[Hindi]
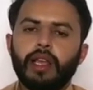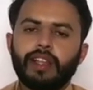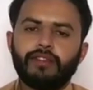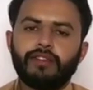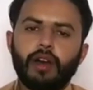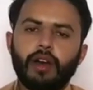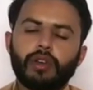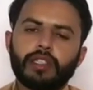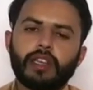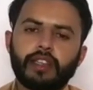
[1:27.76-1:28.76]
लेकिन वहाँ
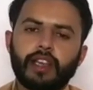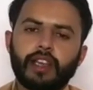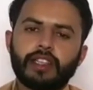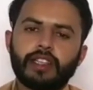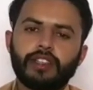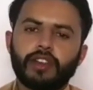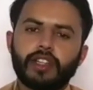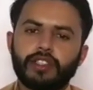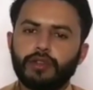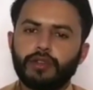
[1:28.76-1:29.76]
उनके साथ एक ऐसी
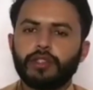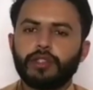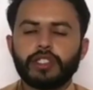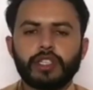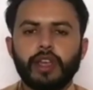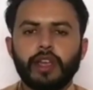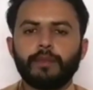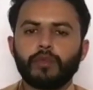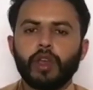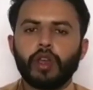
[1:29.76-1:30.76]
ट्रेजडी हुई जिसने
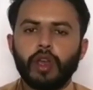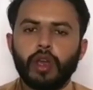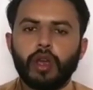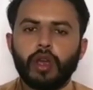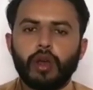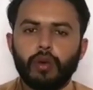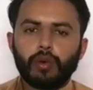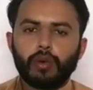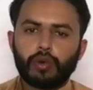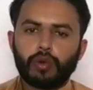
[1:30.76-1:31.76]

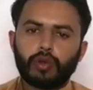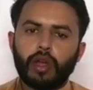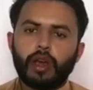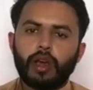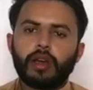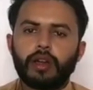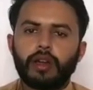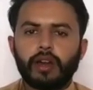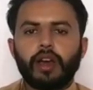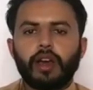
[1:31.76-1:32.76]
उनको थोड़ा
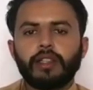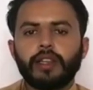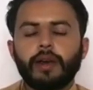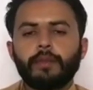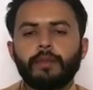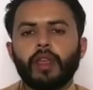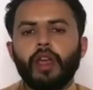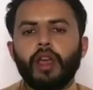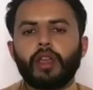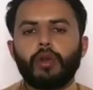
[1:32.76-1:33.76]
डरा दिया
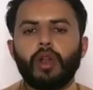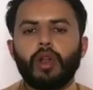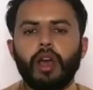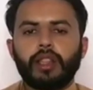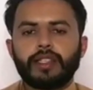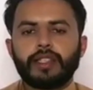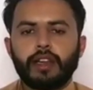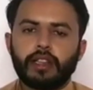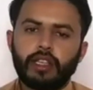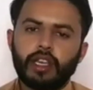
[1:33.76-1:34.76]
कि उन्होंने आते
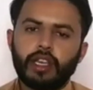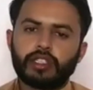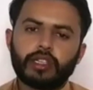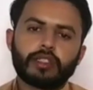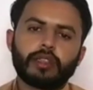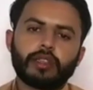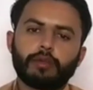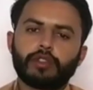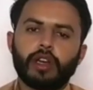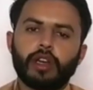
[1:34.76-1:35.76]
साथ ही एक शख्स
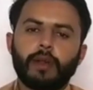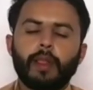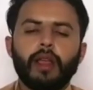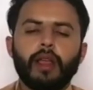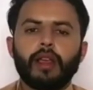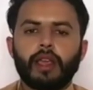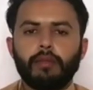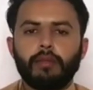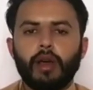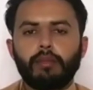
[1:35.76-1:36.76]
से पूछा
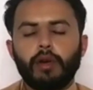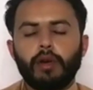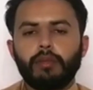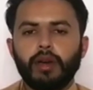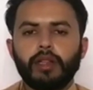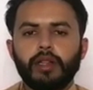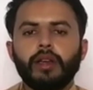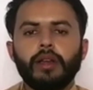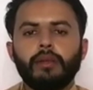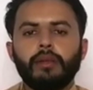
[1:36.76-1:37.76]
कि
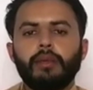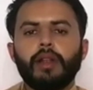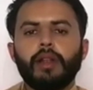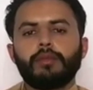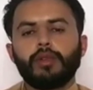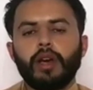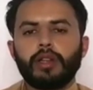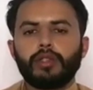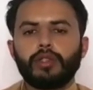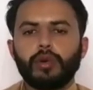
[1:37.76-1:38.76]
मोहम्मद बिन
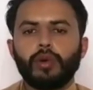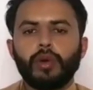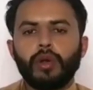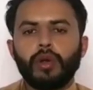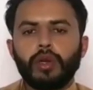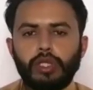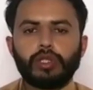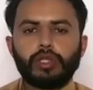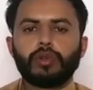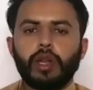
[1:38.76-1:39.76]
अब्दुल्ला जो
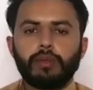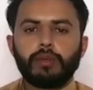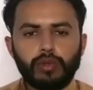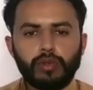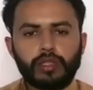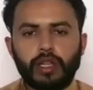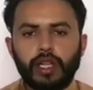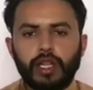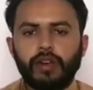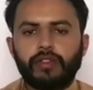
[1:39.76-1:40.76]
जिन्होंने नबूत
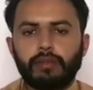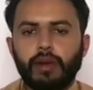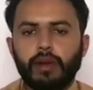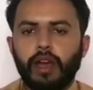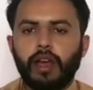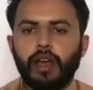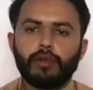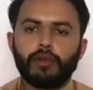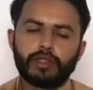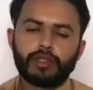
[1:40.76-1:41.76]
का दावा फरमाया
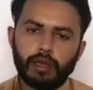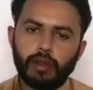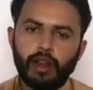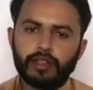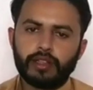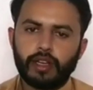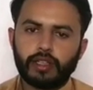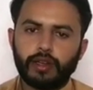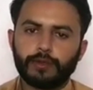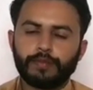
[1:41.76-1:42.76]
है मैं उनसे मिलना
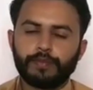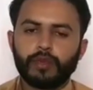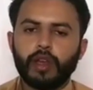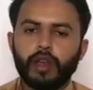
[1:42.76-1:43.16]
चाहता हूँ